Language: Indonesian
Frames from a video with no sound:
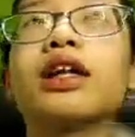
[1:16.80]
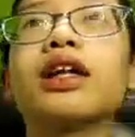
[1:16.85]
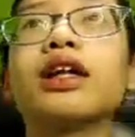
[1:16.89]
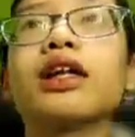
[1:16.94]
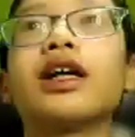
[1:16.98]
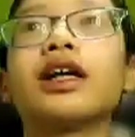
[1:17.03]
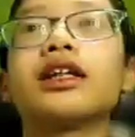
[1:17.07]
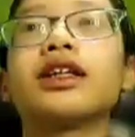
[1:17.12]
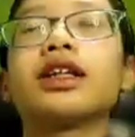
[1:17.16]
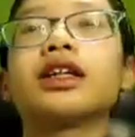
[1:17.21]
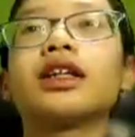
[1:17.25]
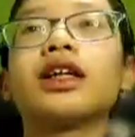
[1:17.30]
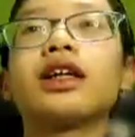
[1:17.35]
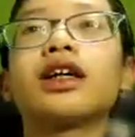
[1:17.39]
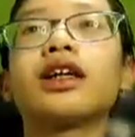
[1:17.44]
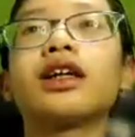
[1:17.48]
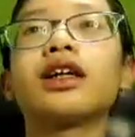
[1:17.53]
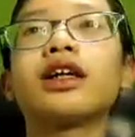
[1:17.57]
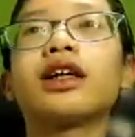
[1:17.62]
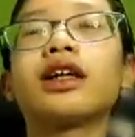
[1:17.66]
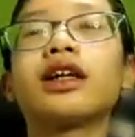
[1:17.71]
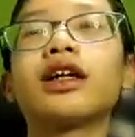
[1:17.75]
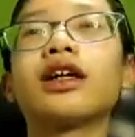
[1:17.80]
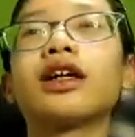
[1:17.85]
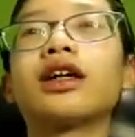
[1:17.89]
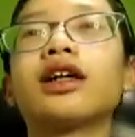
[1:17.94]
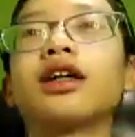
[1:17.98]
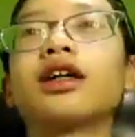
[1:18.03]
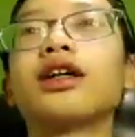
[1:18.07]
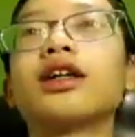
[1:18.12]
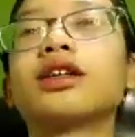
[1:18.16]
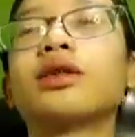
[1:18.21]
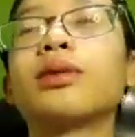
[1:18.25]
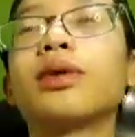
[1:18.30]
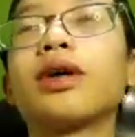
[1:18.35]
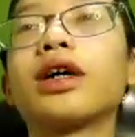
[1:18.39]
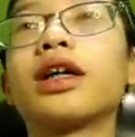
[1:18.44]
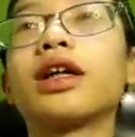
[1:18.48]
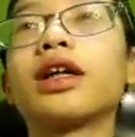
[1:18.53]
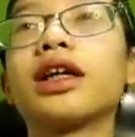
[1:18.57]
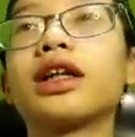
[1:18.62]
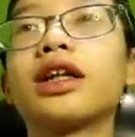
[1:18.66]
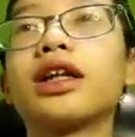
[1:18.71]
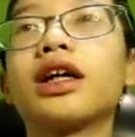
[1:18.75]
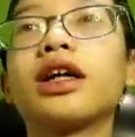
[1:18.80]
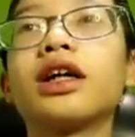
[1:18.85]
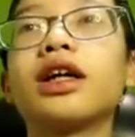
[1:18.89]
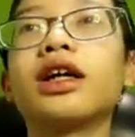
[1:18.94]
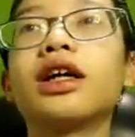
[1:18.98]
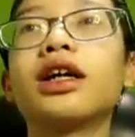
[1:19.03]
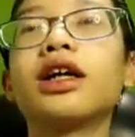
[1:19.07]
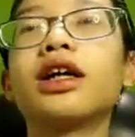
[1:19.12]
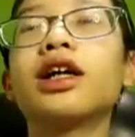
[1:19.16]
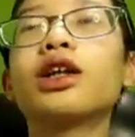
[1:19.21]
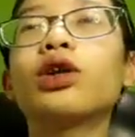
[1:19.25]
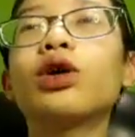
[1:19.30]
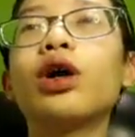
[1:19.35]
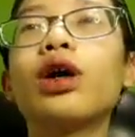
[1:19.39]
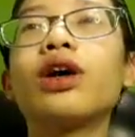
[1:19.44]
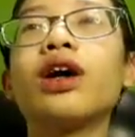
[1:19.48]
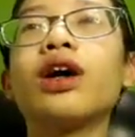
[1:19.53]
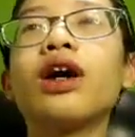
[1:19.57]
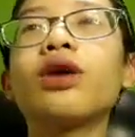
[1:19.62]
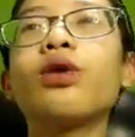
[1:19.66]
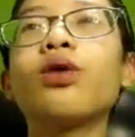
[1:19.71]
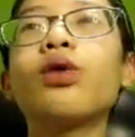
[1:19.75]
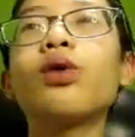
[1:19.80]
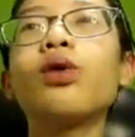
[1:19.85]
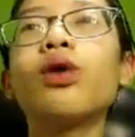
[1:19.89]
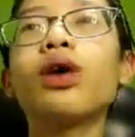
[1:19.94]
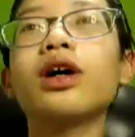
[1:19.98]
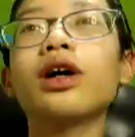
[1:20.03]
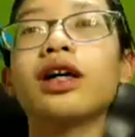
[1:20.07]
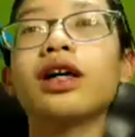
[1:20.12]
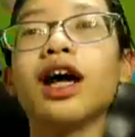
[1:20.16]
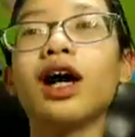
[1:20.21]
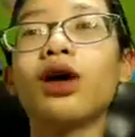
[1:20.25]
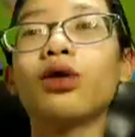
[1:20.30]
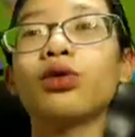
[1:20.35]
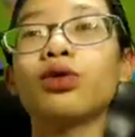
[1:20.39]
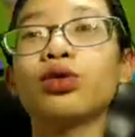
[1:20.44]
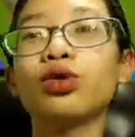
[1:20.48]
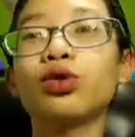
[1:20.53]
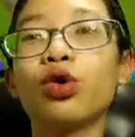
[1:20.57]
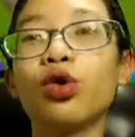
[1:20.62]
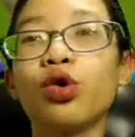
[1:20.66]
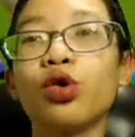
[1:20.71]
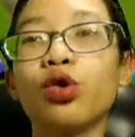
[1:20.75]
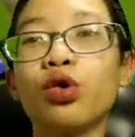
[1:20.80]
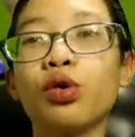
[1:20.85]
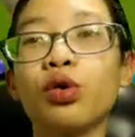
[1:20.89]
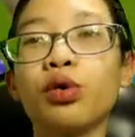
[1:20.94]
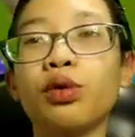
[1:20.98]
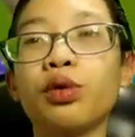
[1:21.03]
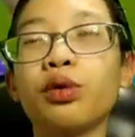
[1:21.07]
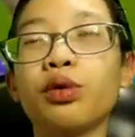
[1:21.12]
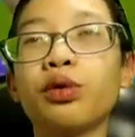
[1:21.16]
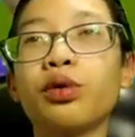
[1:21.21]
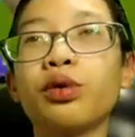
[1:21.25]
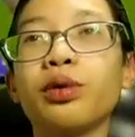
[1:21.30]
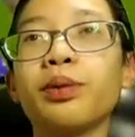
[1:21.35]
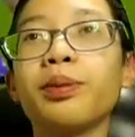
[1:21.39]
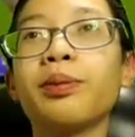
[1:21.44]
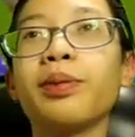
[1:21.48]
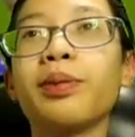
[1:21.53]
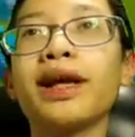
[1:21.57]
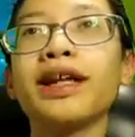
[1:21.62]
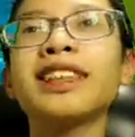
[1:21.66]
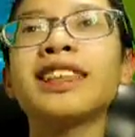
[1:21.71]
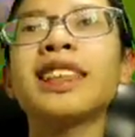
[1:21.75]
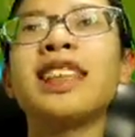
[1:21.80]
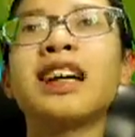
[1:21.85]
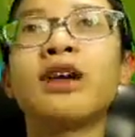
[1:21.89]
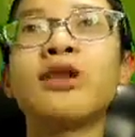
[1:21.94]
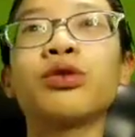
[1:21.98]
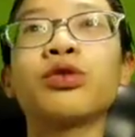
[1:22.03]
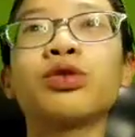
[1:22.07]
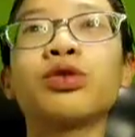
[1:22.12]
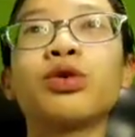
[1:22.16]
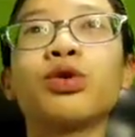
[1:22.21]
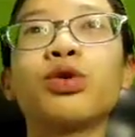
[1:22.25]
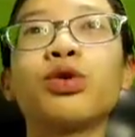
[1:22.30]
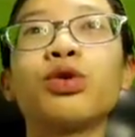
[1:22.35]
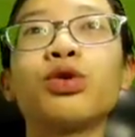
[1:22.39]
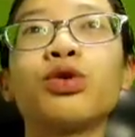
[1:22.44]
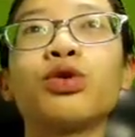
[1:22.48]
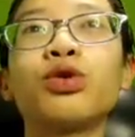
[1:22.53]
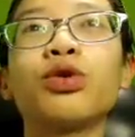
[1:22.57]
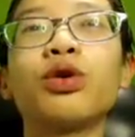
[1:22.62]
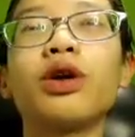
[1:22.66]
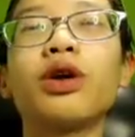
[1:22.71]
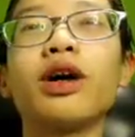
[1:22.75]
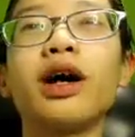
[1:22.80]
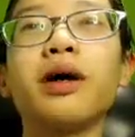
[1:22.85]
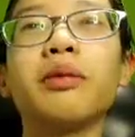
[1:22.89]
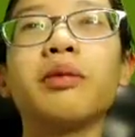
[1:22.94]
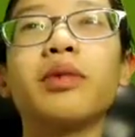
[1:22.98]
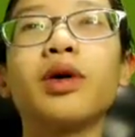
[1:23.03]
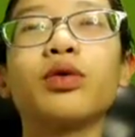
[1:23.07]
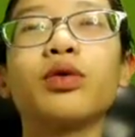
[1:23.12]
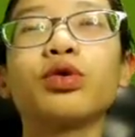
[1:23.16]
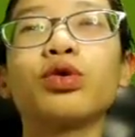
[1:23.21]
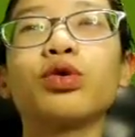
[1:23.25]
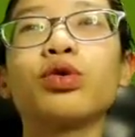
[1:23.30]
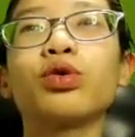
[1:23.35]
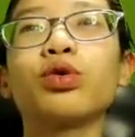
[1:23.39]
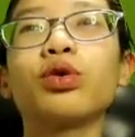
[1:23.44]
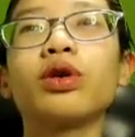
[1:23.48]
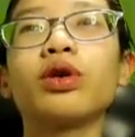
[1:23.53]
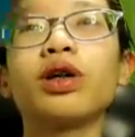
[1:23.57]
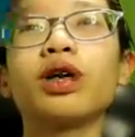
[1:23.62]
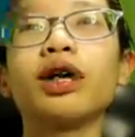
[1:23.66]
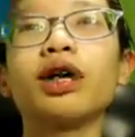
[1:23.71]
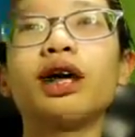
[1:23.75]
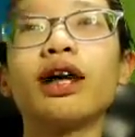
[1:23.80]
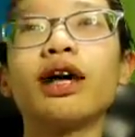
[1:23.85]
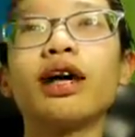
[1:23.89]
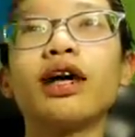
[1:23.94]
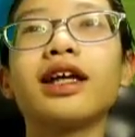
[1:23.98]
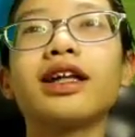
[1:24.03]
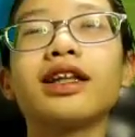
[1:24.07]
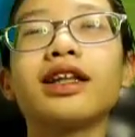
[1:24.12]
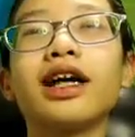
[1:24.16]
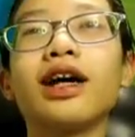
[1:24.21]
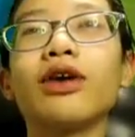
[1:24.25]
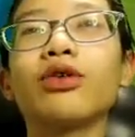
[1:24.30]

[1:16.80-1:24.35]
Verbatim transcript: ini guys tentang coba kalian lihat ya itu aku ke auto pressing auto apa auto eh, in,